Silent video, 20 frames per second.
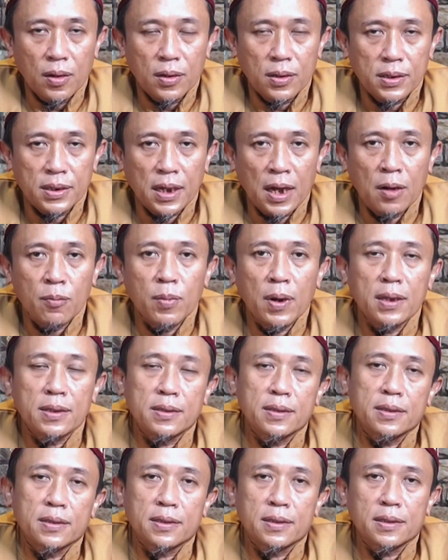
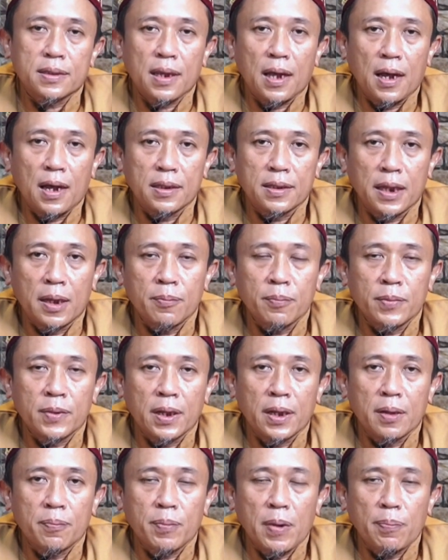Sahabat taat
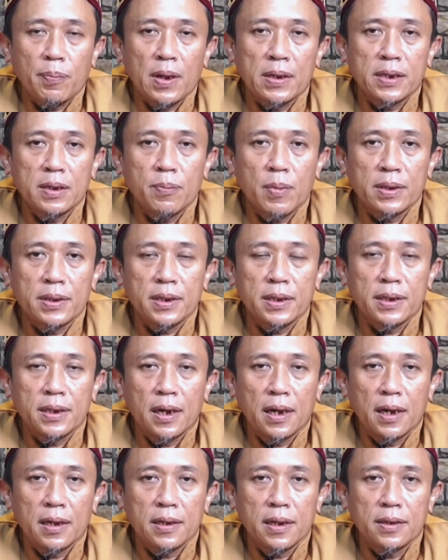MT
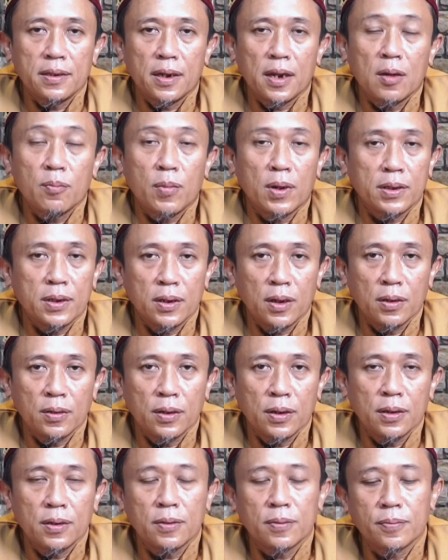1453 yang dirahmati
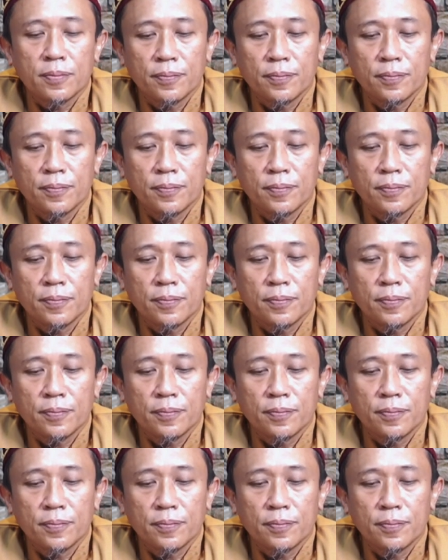Allah,